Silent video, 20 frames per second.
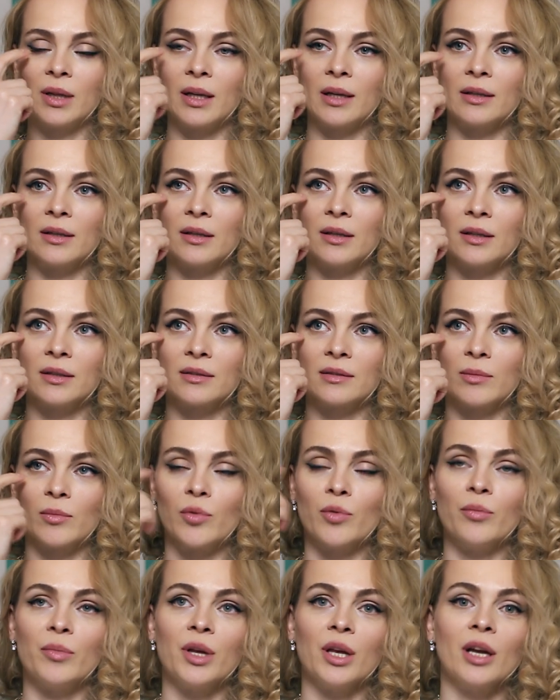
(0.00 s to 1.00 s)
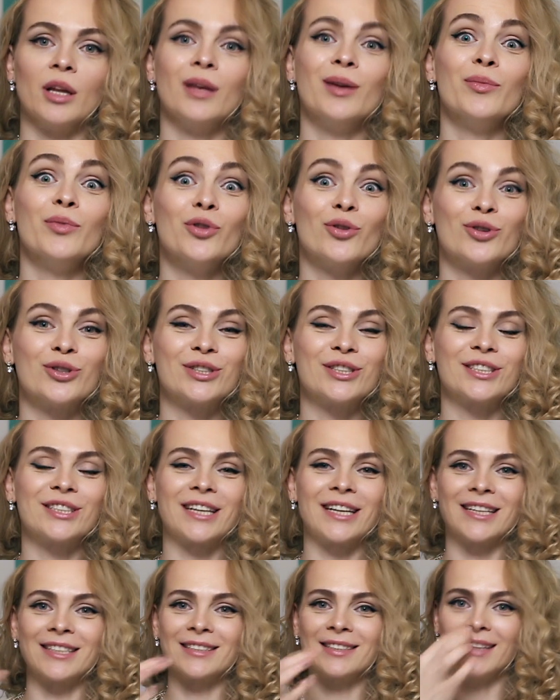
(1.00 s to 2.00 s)
глазом у меня
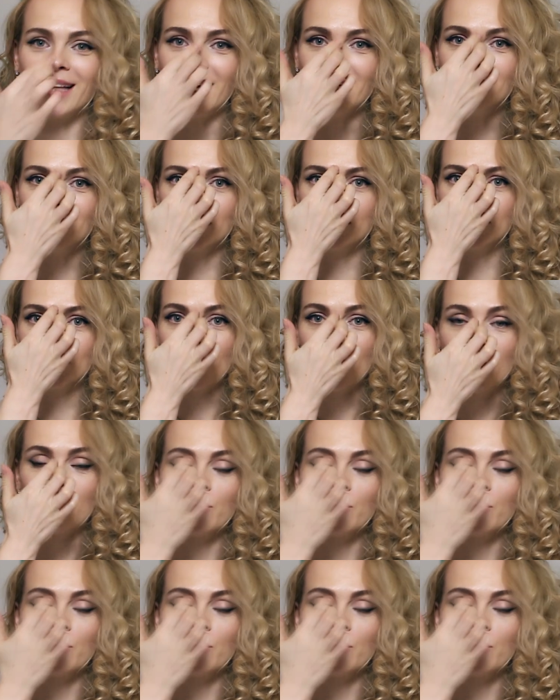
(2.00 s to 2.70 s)
немножечко разгладилась,